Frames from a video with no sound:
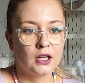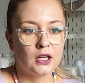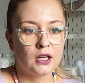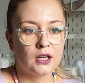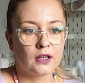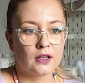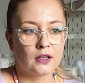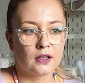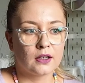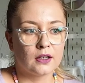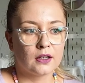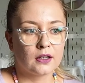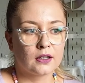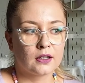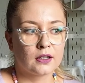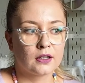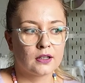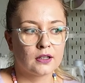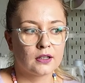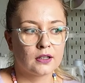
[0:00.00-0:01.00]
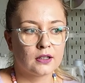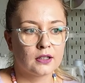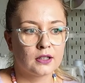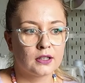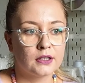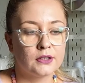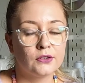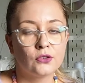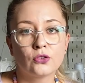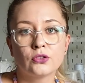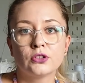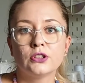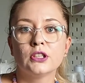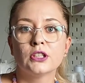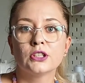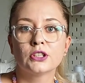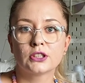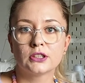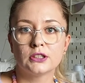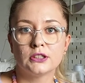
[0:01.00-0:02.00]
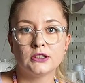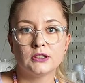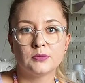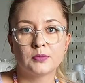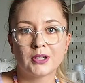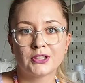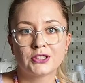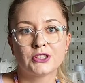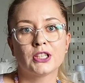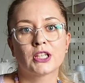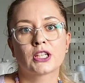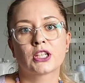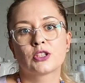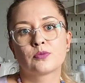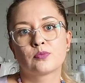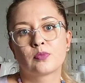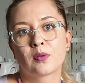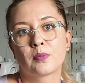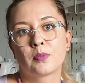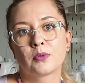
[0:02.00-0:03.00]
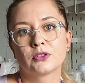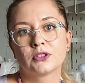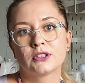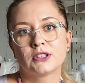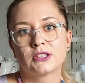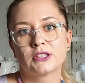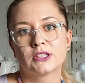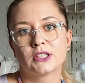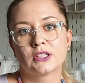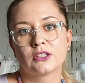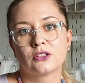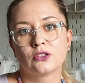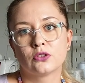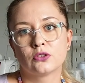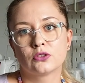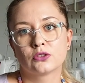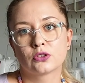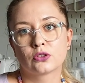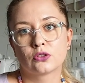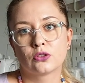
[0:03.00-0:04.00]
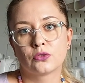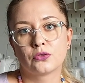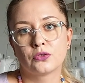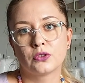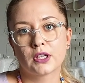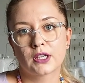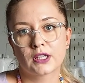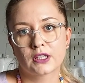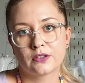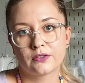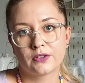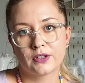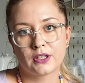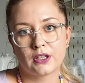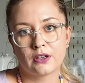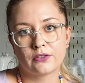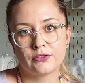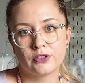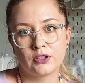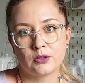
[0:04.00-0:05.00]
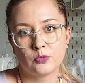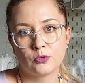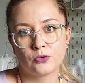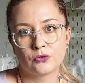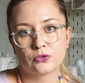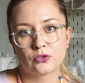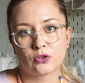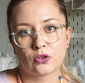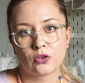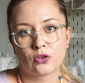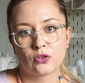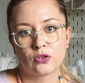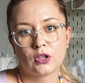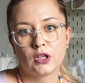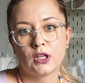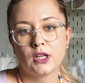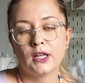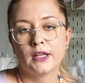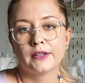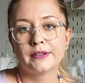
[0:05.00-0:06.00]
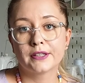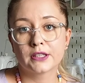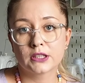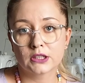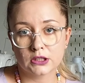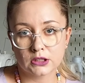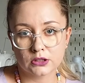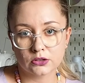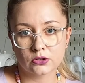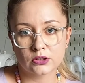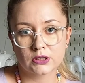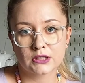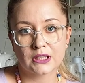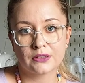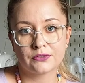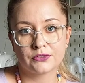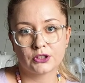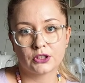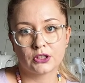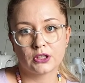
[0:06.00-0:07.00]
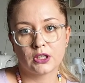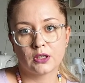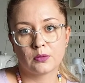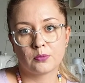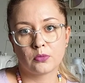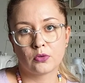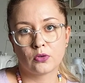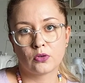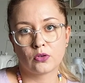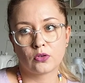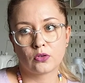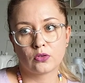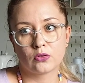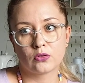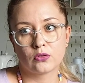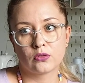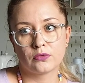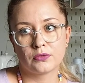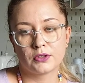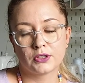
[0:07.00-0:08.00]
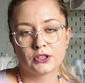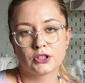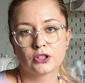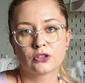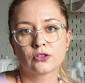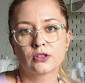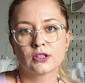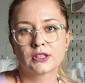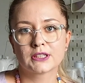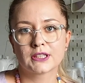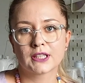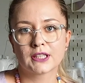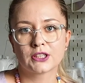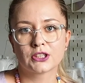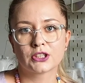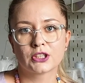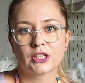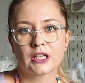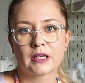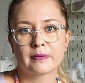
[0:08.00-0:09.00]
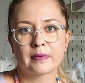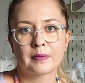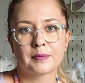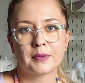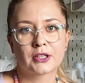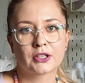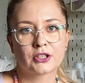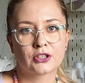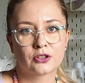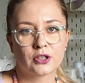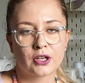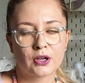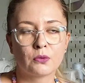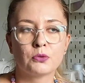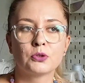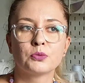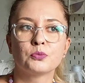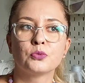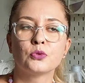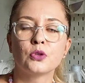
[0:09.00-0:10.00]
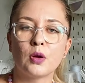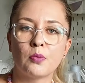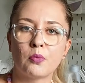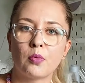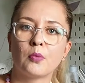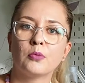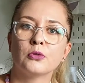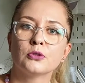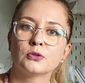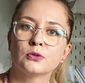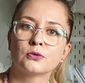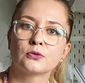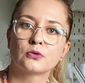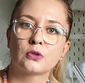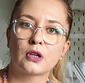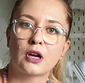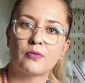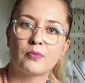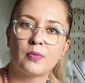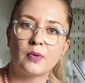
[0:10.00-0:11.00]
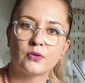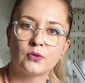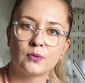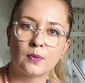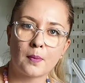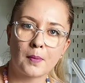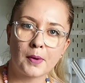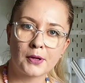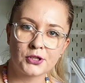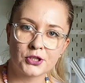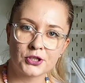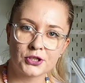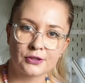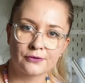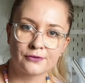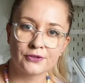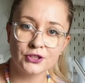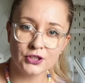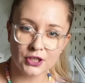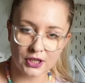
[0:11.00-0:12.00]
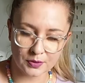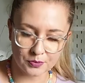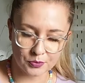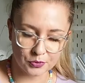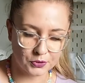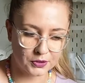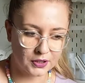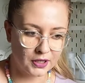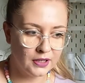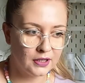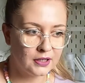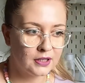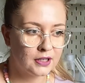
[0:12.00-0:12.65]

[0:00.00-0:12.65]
E, no i jeśli macie jakieś propozycje do, co do nagrywania filmów, to też zostawcie je, bo wiecie, to jest tak, że ja mam jakąś pulę pomysłów, która w pewnym momencie się wyczerpuje,